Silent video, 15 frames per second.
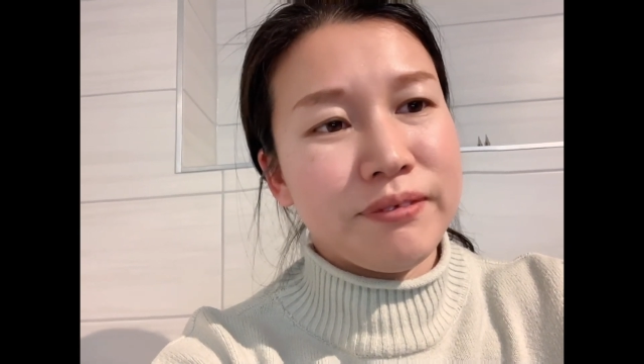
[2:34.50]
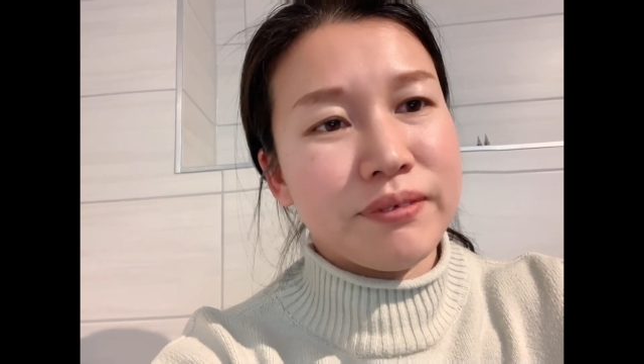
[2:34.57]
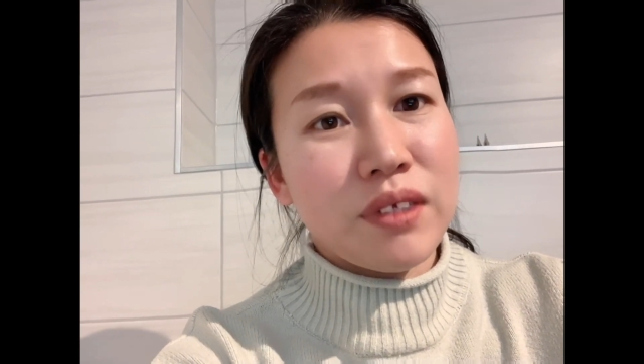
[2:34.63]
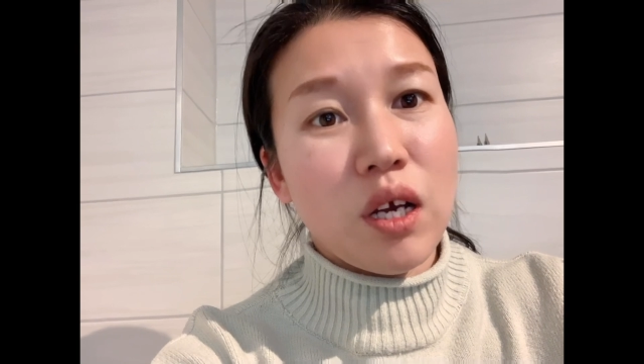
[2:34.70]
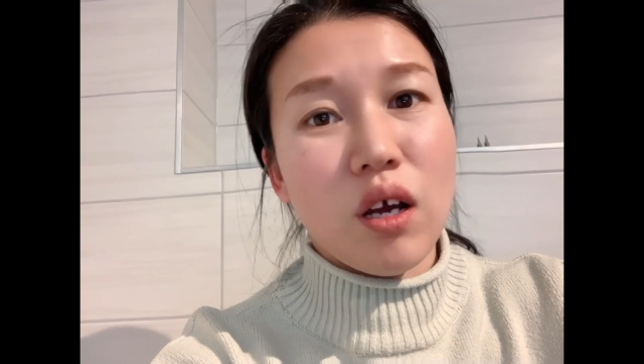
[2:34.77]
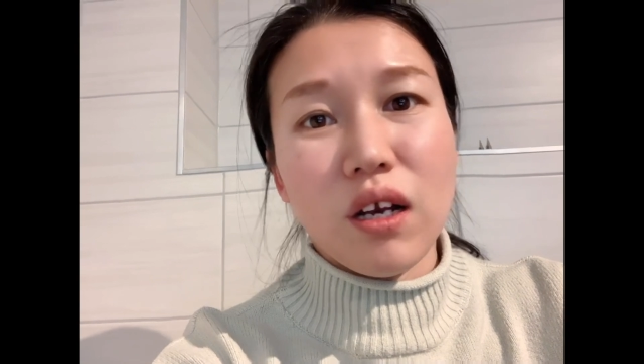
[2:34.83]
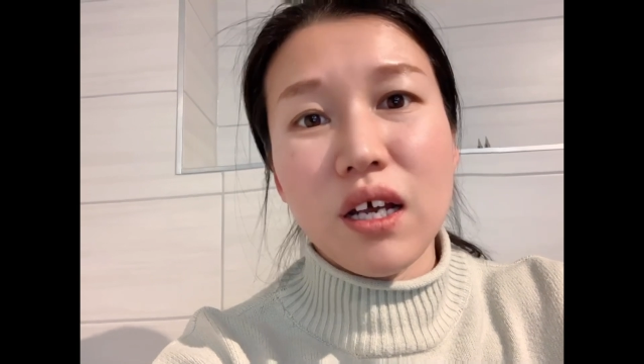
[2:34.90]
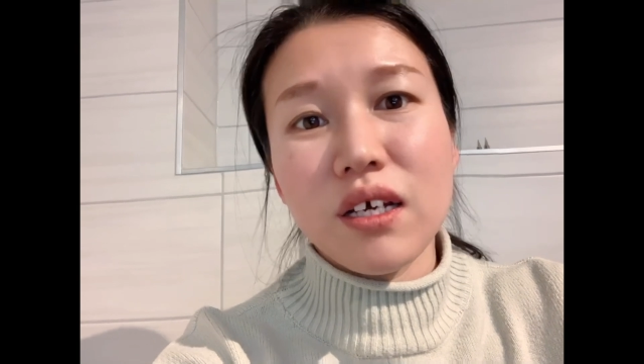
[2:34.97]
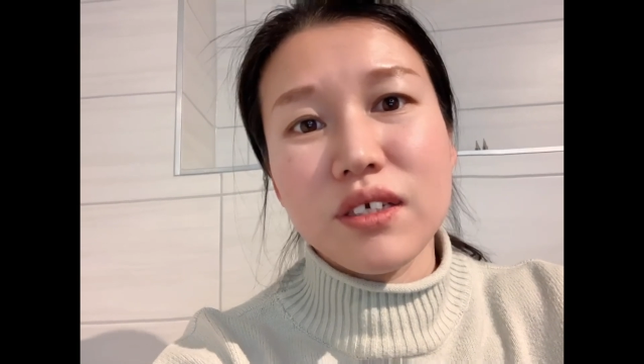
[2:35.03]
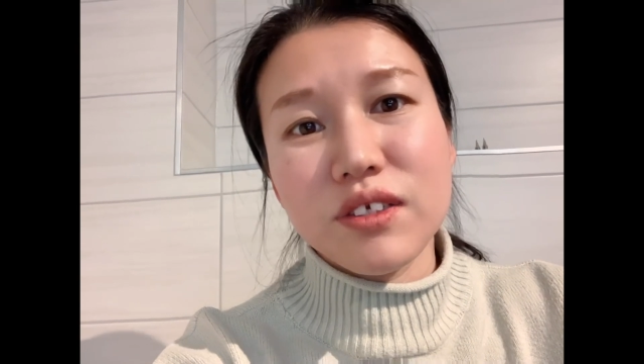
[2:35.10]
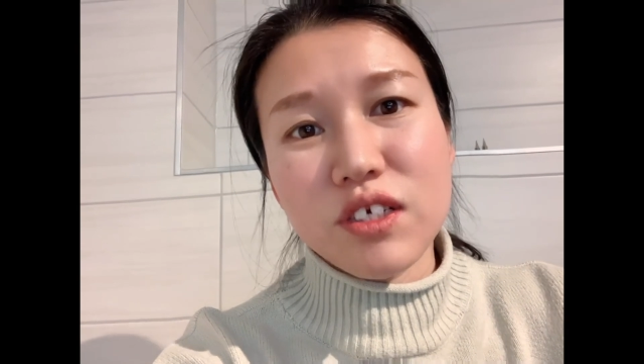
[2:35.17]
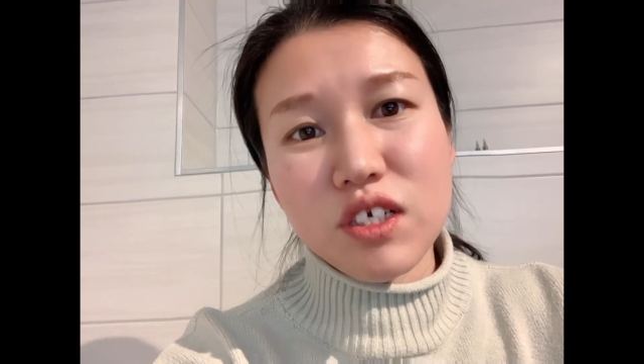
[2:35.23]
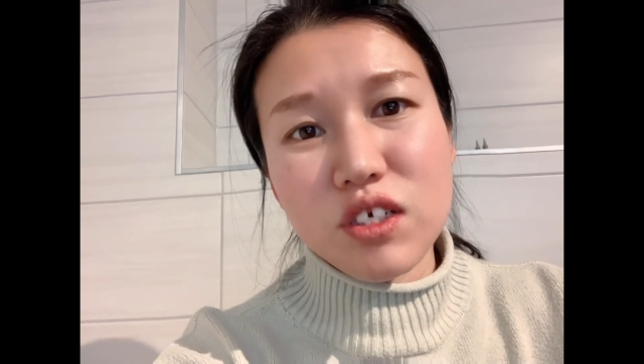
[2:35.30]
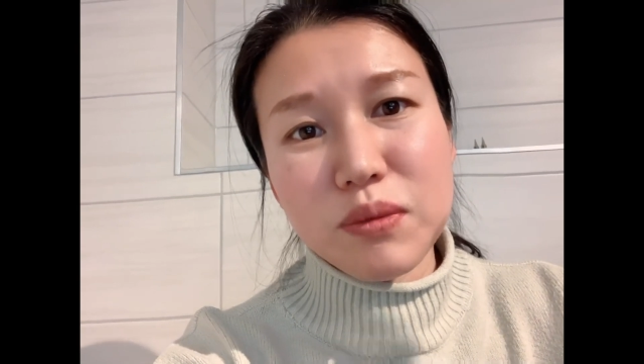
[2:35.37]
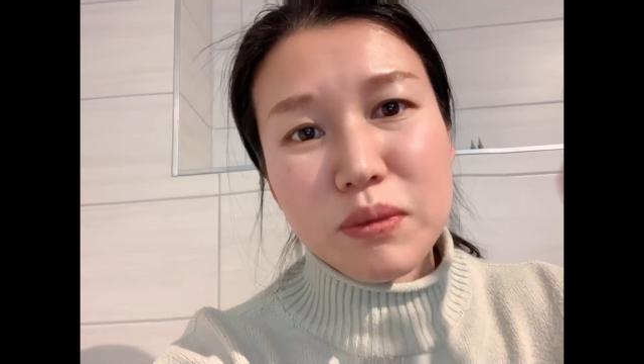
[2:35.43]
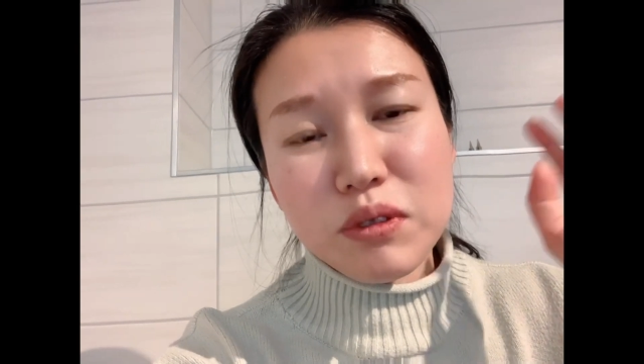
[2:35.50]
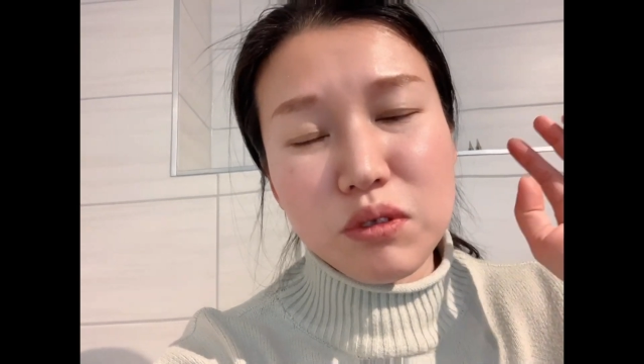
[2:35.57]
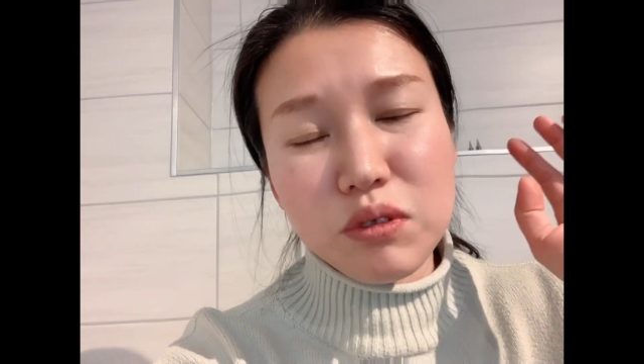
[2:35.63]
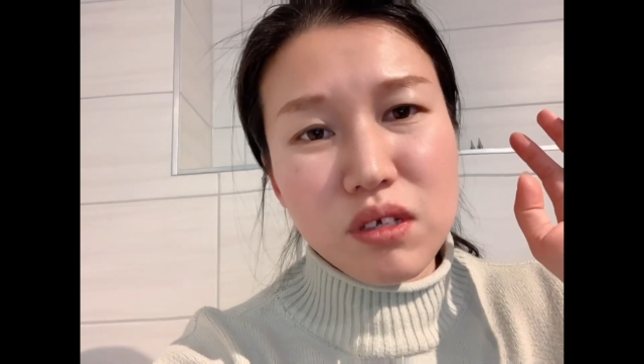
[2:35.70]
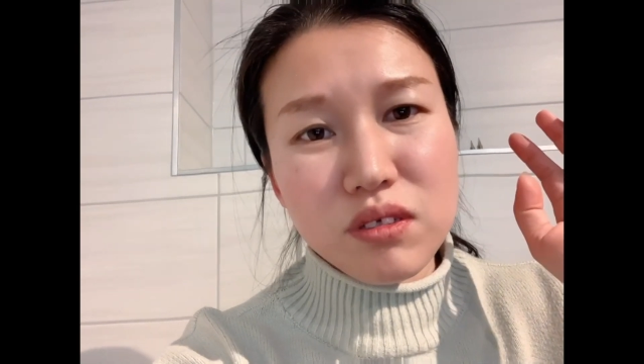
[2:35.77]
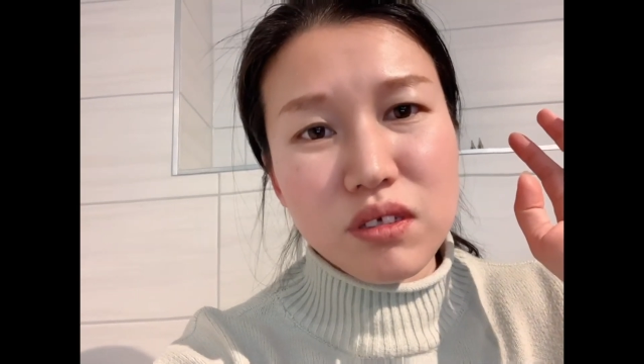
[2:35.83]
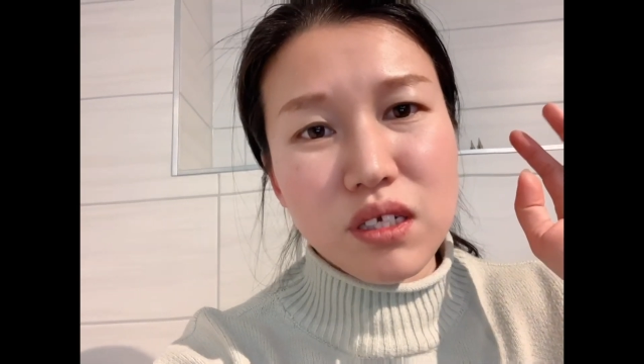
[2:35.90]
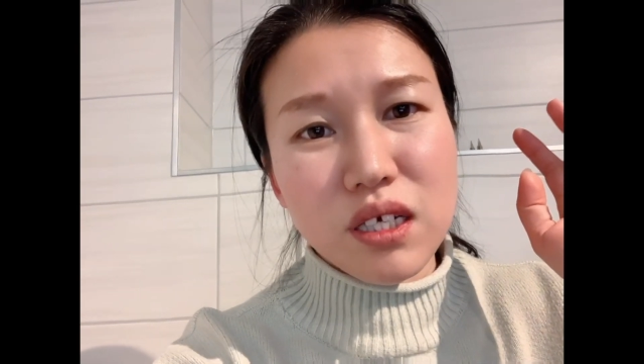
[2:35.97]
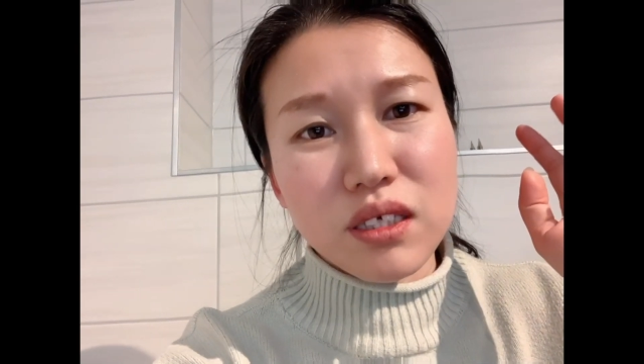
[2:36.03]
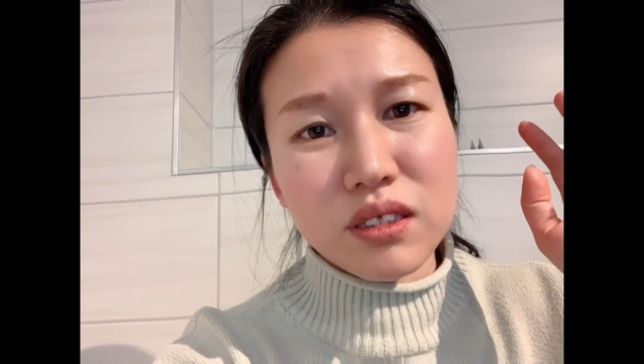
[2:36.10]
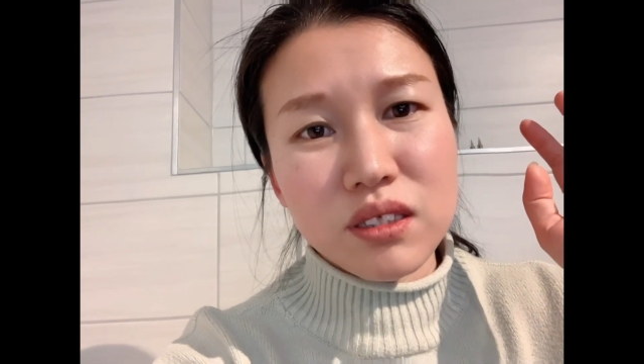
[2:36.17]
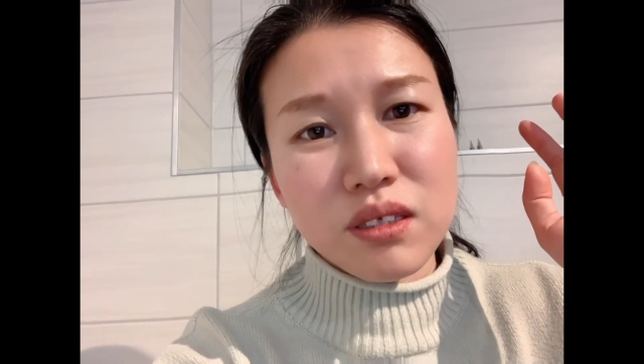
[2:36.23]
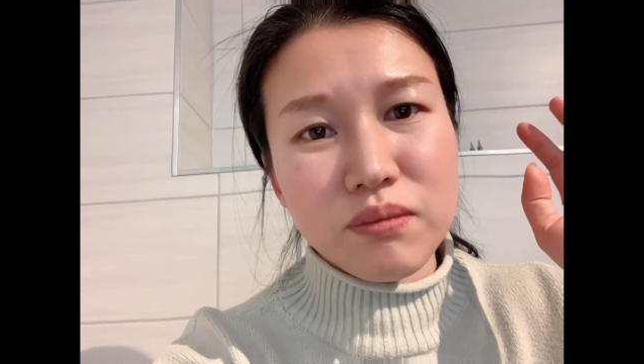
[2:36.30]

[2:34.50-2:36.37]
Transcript: 好了，今天视频就到这了，